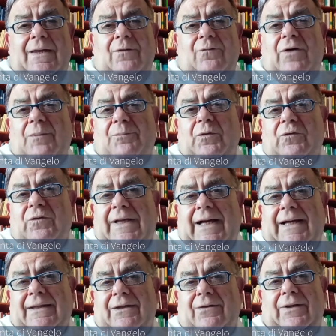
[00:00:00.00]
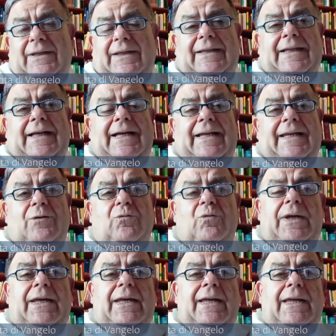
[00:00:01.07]
fa più scandalo in Italia,
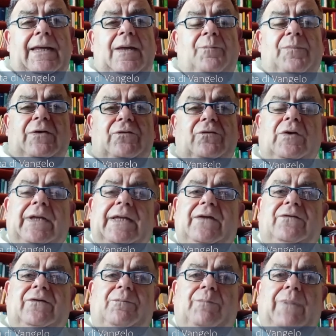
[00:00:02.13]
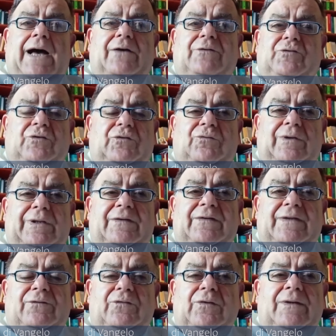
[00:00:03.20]
due persone che si baciano in una
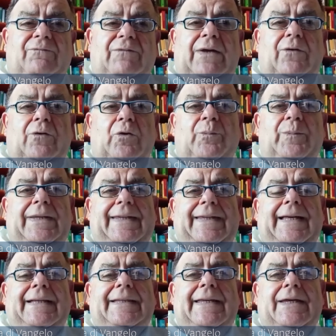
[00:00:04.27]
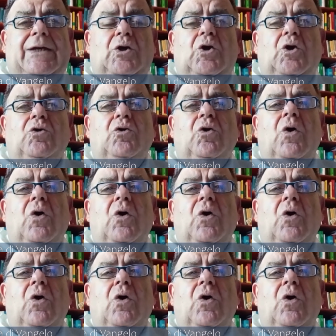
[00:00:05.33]
stazione vengono picchiate e che non